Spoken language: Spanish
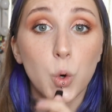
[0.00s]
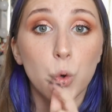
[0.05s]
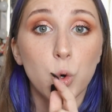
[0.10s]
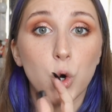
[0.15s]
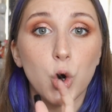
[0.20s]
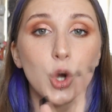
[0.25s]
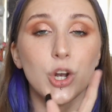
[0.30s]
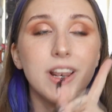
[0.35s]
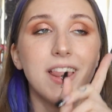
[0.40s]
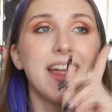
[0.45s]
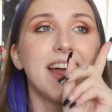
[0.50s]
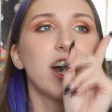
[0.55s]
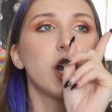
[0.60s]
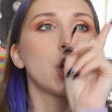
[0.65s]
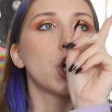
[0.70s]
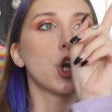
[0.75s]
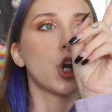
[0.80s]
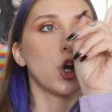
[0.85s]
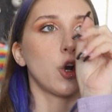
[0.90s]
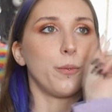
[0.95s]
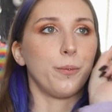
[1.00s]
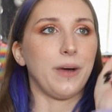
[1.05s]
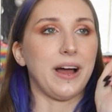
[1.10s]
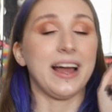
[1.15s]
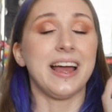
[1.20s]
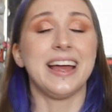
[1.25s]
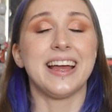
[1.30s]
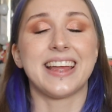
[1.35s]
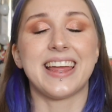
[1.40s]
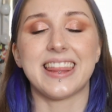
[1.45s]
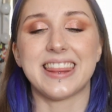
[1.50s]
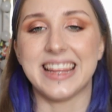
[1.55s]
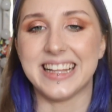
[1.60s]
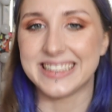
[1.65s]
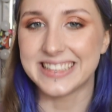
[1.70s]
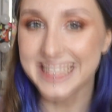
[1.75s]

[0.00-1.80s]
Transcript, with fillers: un haul de ropa, que hace